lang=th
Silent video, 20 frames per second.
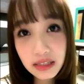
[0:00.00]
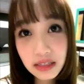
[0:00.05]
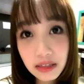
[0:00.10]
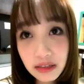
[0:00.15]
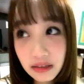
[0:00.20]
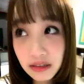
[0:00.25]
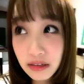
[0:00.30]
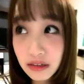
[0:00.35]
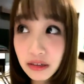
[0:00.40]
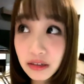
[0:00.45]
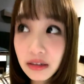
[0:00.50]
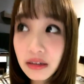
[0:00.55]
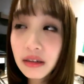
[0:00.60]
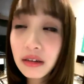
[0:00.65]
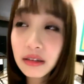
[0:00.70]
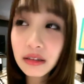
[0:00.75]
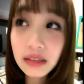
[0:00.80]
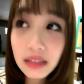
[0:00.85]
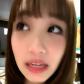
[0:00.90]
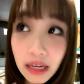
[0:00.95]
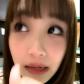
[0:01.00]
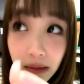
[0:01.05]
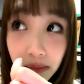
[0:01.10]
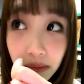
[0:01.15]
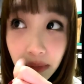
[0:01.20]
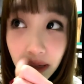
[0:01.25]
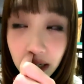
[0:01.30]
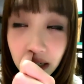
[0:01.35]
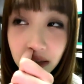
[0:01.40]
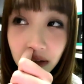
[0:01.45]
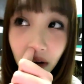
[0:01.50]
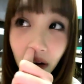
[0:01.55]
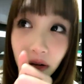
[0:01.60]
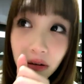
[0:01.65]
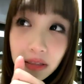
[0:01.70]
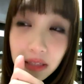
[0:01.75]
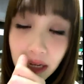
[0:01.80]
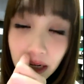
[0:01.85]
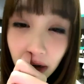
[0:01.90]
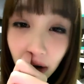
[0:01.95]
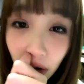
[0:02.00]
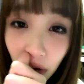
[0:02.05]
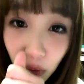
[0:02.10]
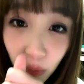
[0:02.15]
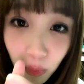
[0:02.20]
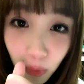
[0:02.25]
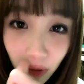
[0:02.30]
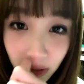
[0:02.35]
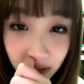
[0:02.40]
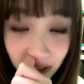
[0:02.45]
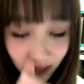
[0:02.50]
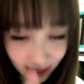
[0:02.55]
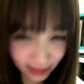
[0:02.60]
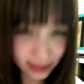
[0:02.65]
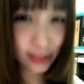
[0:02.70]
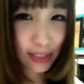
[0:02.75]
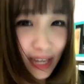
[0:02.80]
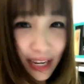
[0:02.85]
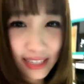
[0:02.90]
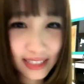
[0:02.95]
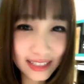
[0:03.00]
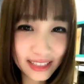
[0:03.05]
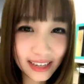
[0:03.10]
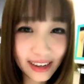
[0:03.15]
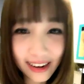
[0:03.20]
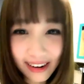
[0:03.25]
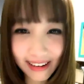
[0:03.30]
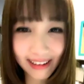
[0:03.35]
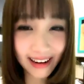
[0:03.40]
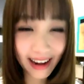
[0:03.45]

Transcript: ซื้อเซต บี สอง เซตก็คุ้มกว่าสิอ่ะก็ใช่สิก็